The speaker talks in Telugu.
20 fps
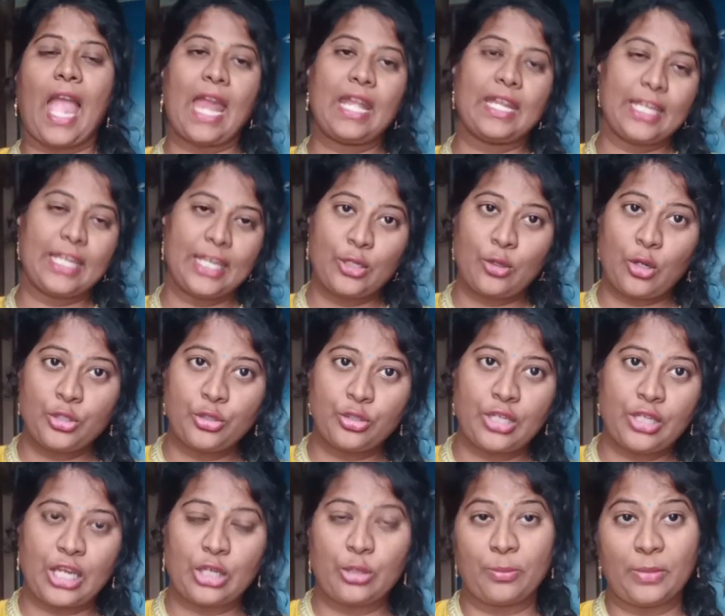అండ్ ఈరోజు
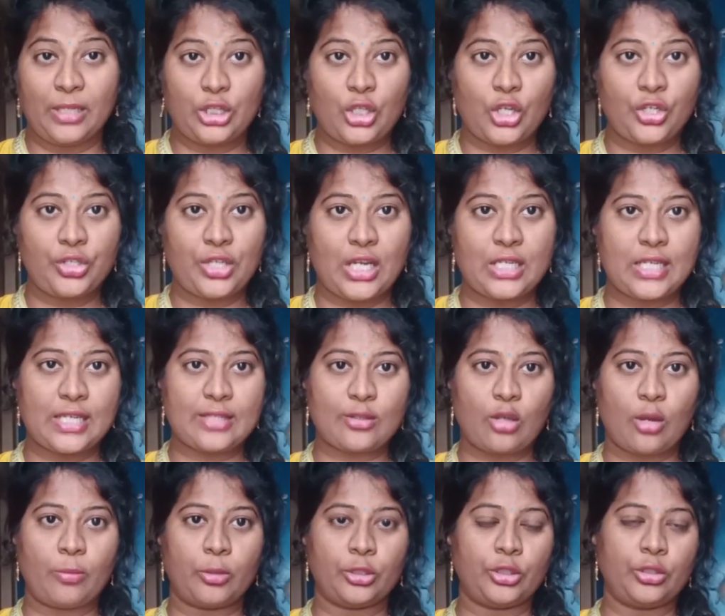నేను మీతో షేర్
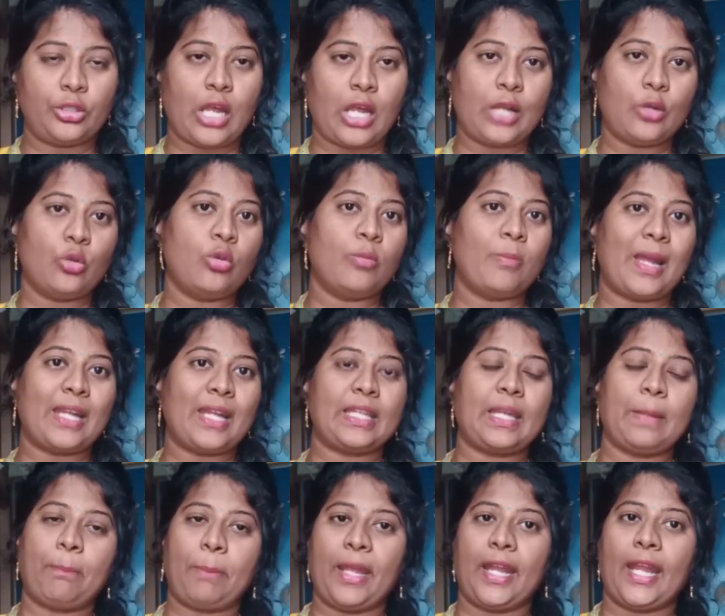చేసుకోబోతున్నాను
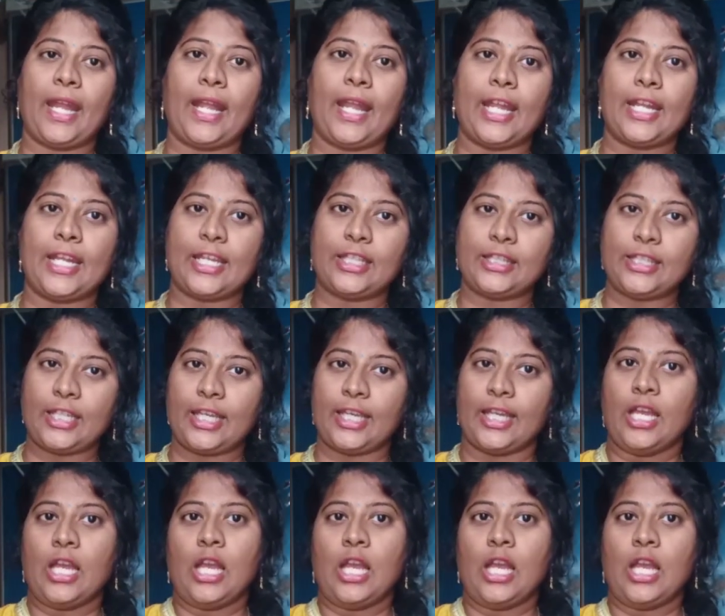మనకి పీరియడ్ అనేది